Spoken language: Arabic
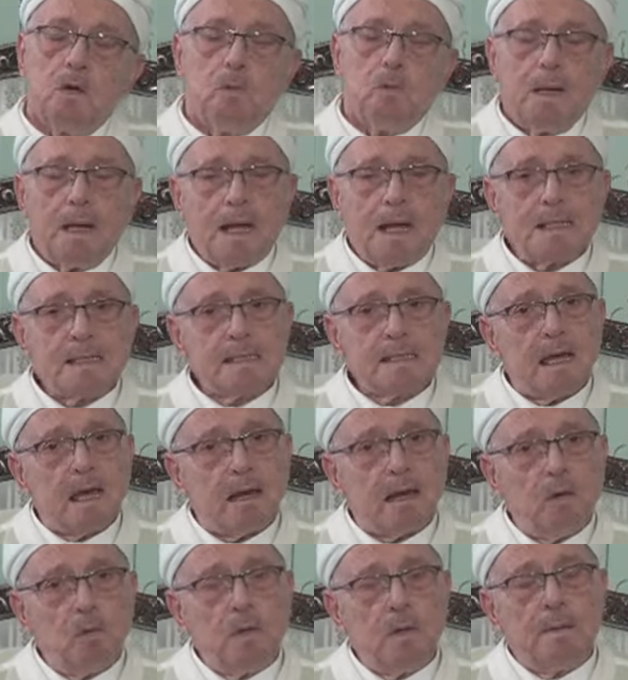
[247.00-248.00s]
ولقد
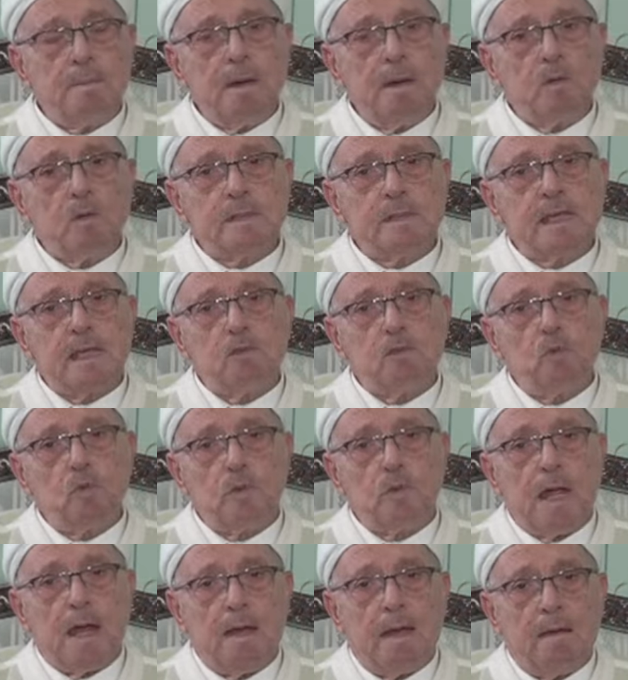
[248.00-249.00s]
صار علماء
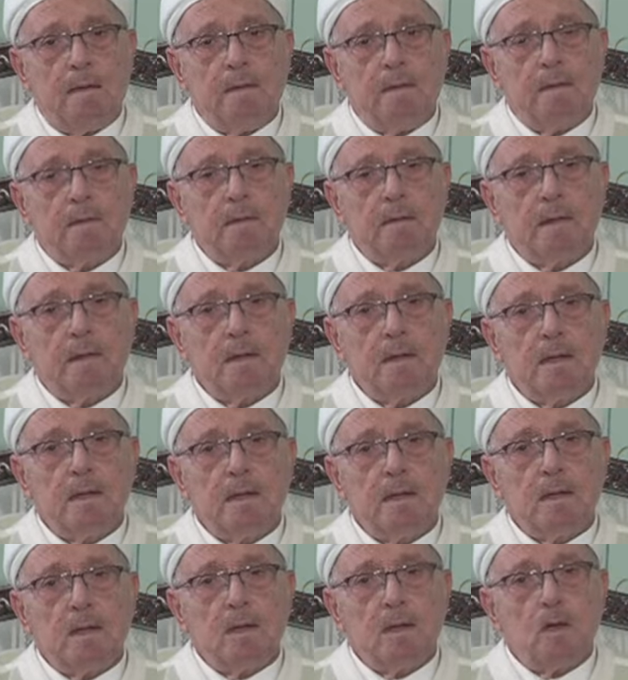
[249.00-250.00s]
الزيتونة
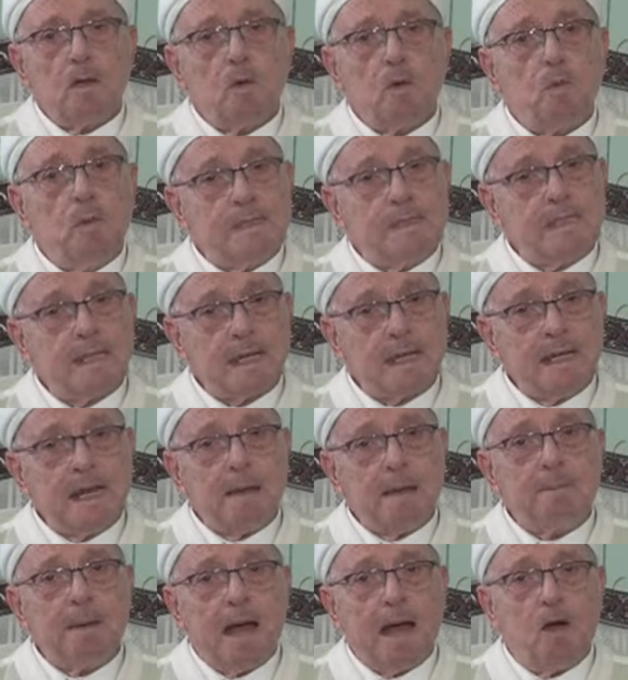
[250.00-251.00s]

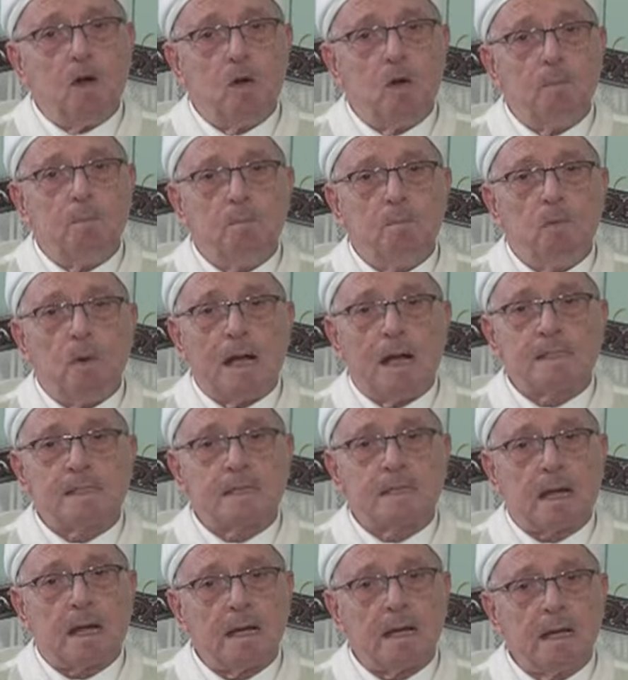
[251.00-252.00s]
وسرنا معهم
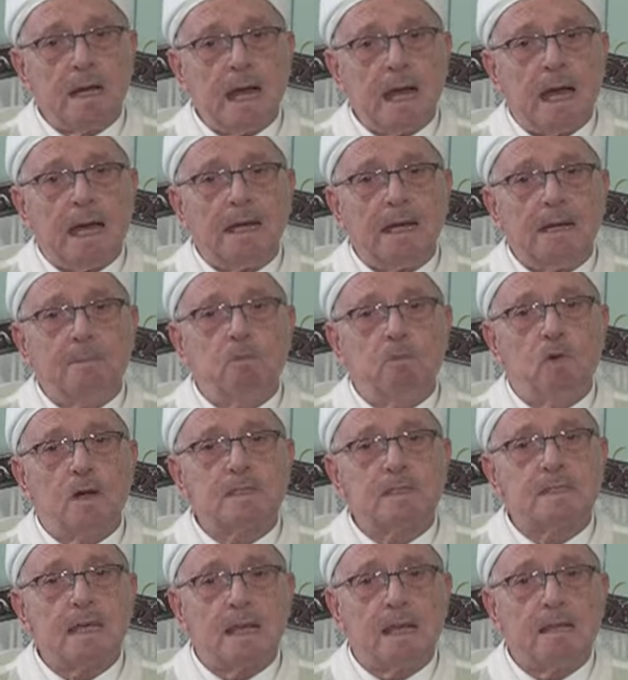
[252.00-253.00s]
وأصررنا على
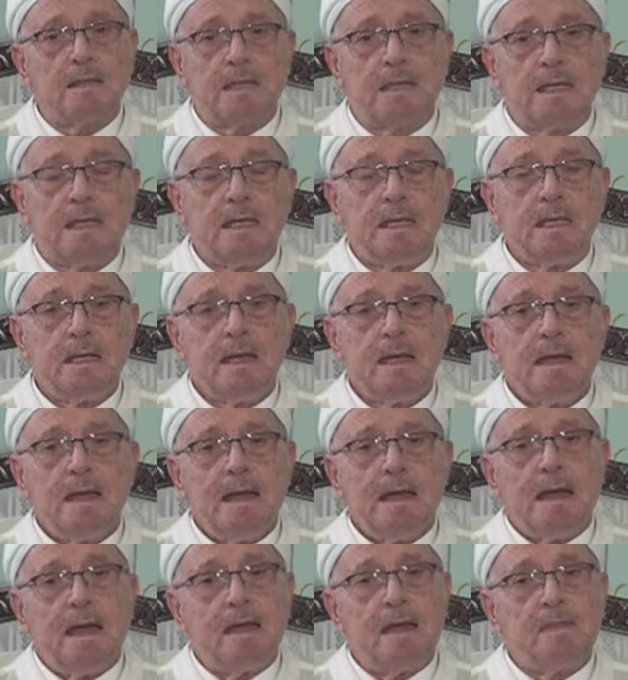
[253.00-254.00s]
مواصلة
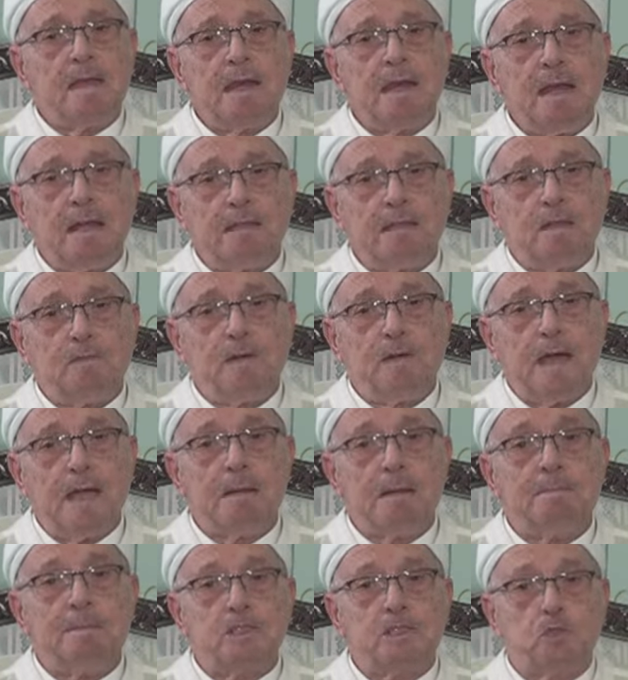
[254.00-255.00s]
هذا الاحتفاء
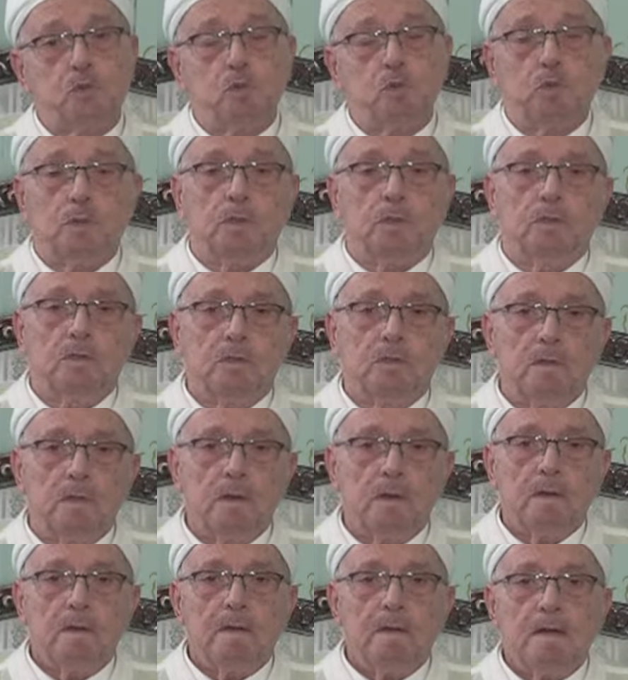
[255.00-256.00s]
المشهود
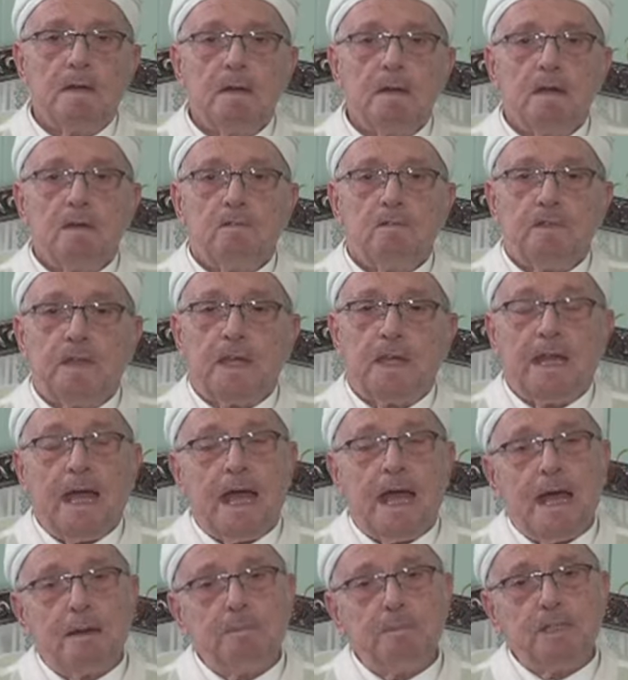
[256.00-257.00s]
في
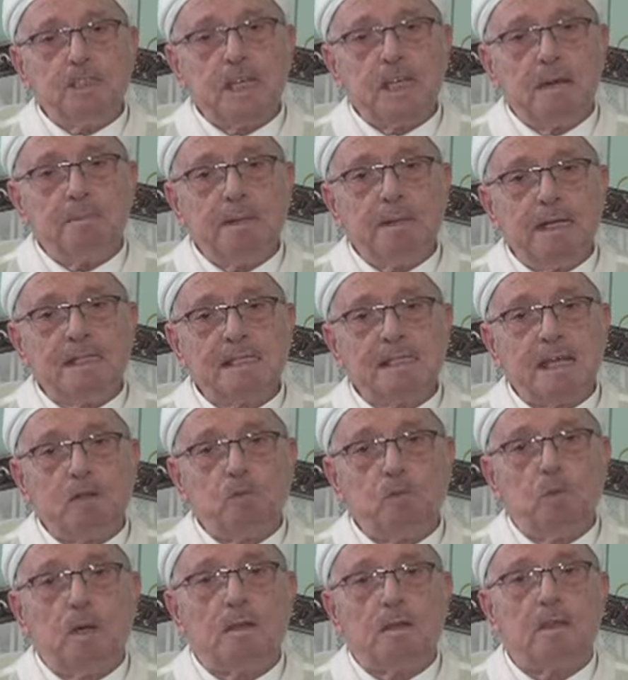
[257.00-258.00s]
رحاب جامع
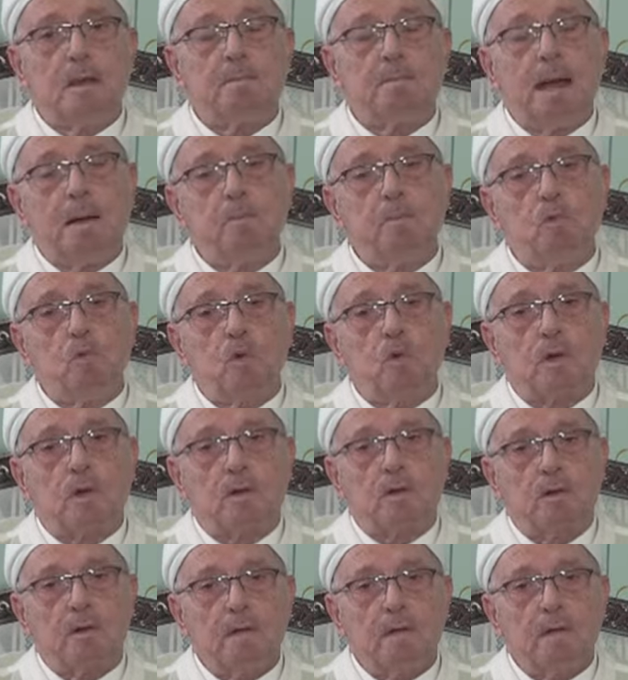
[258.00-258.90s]
الزيتونة المعمور